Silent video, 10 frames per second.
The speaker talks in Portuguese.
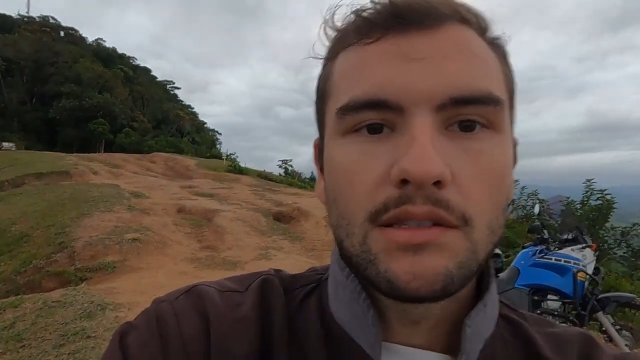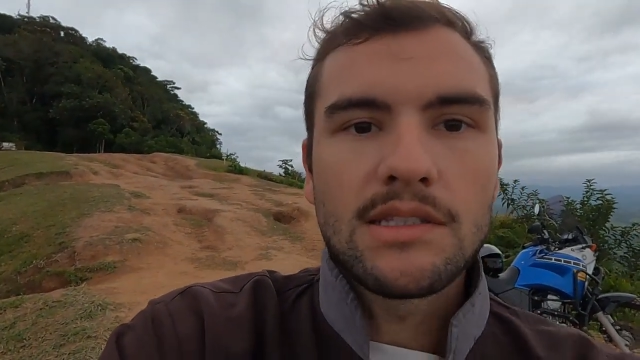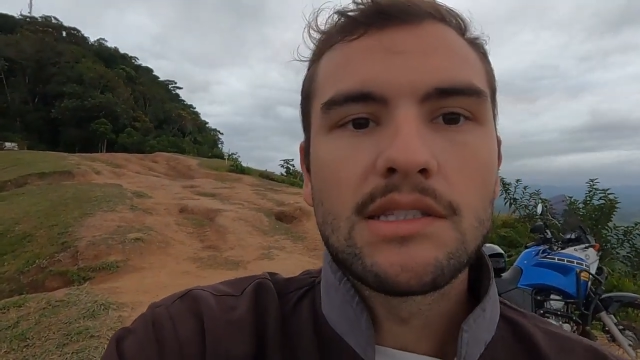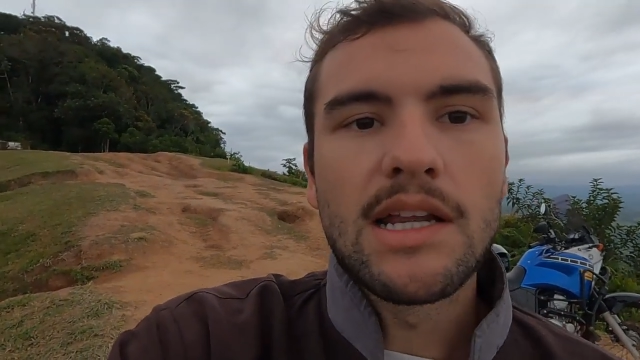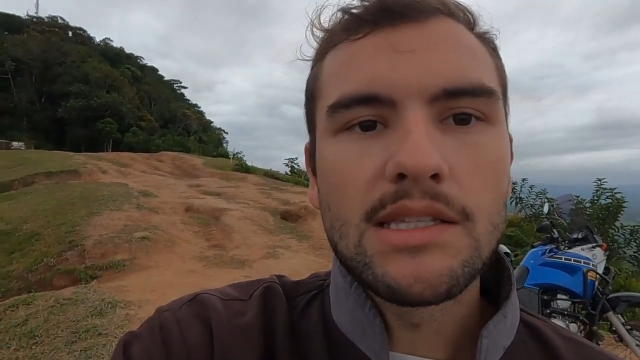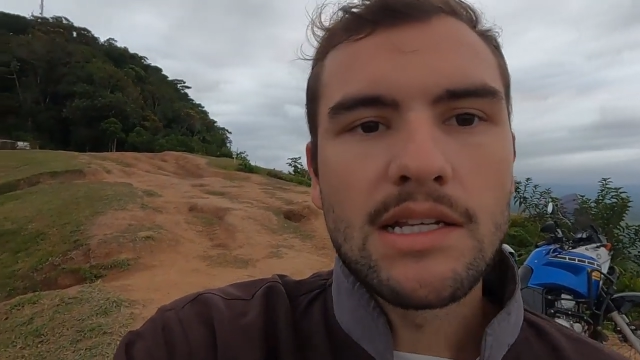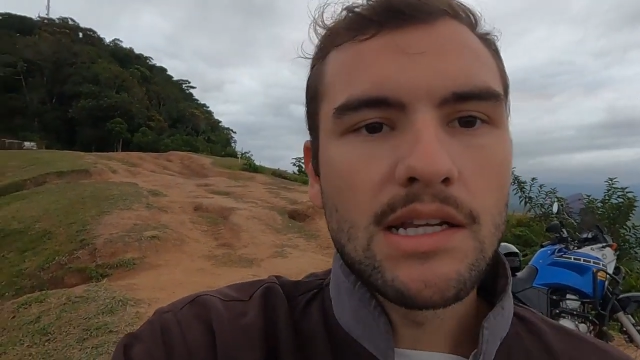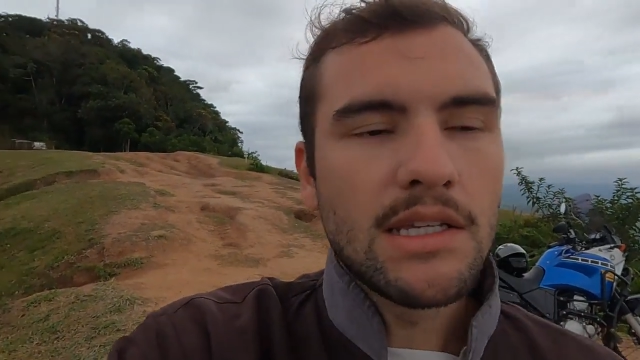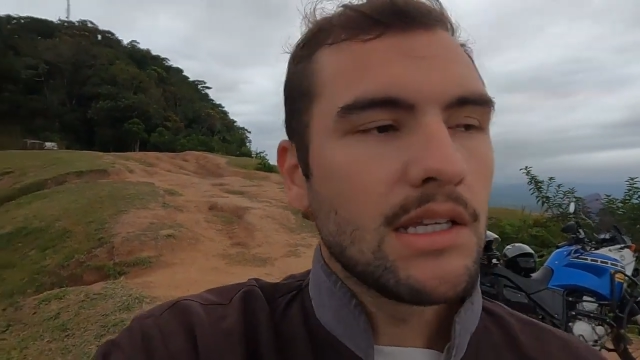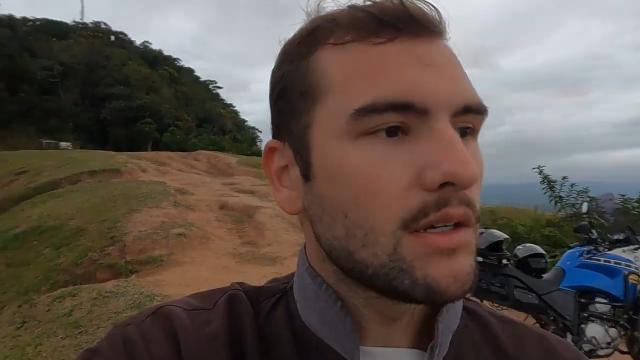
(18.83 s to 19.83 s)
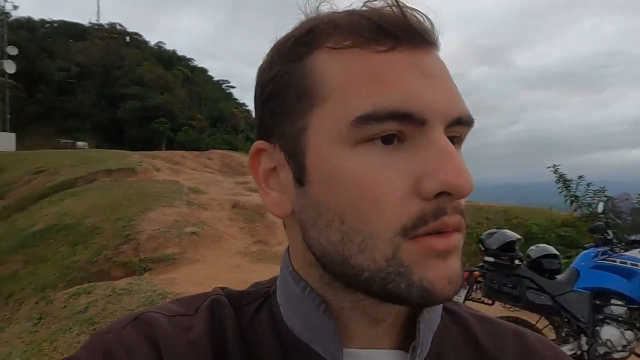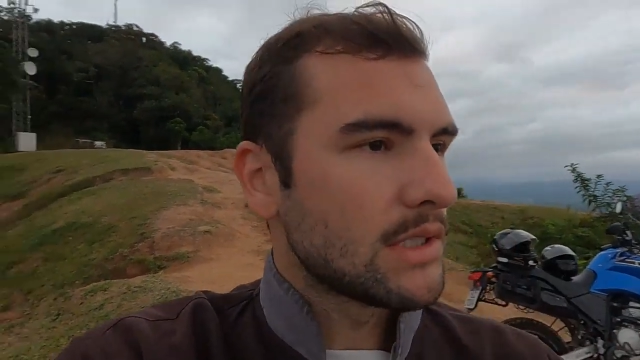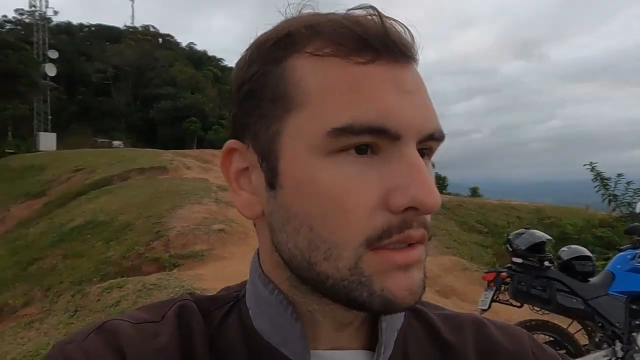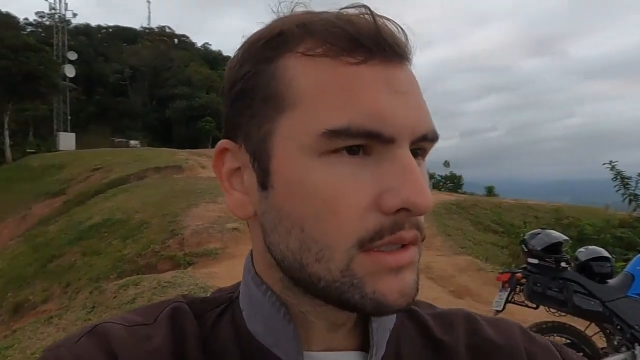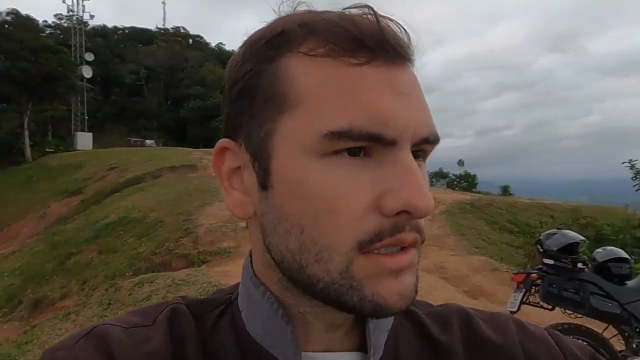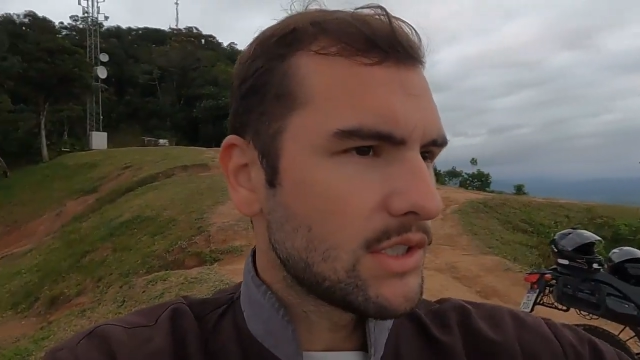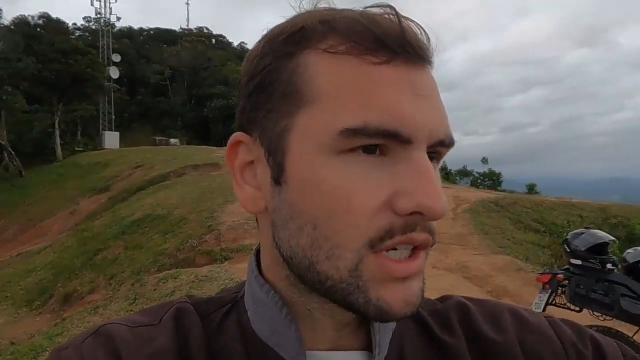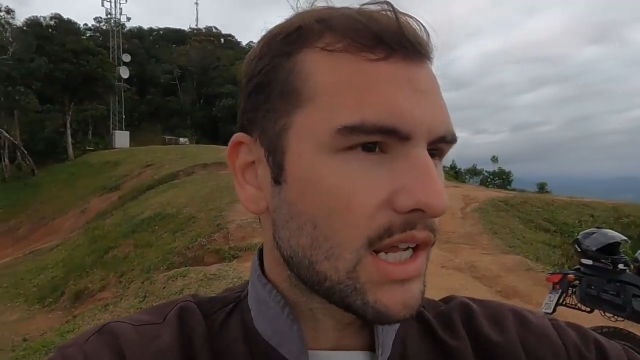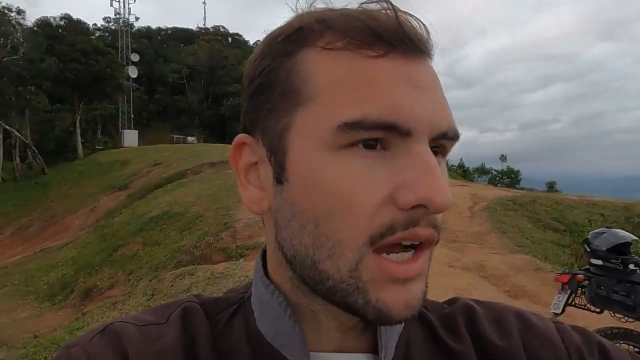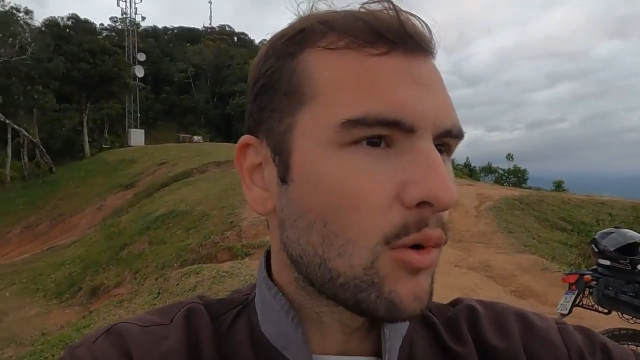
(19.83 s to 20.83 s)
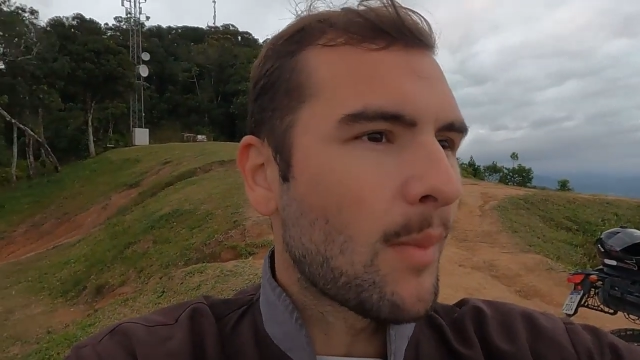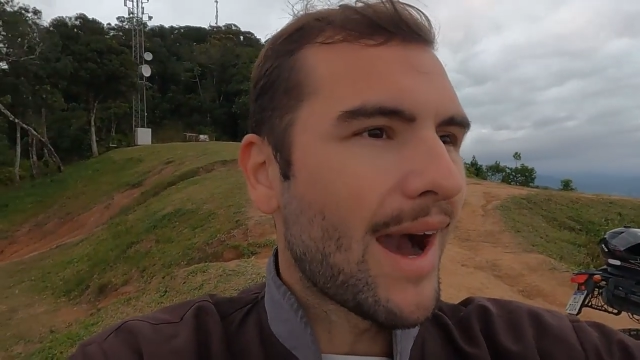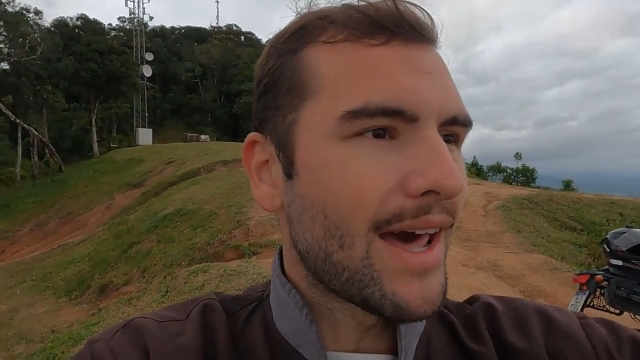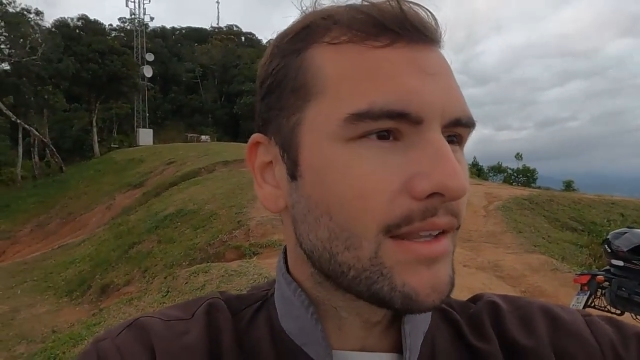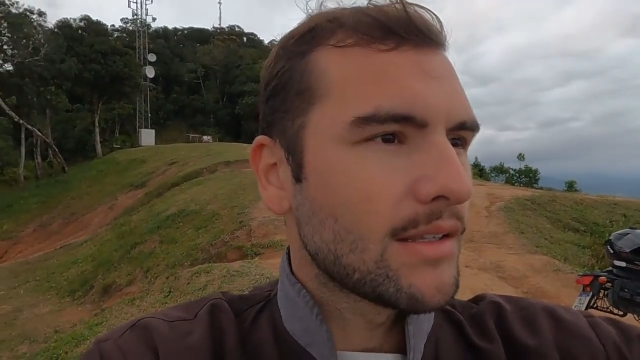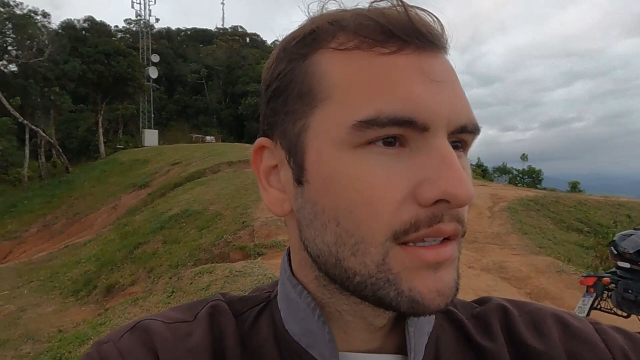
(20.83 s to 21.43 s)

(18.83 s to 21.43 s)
cidade de Itajaí, consigo enxergar o mar, é,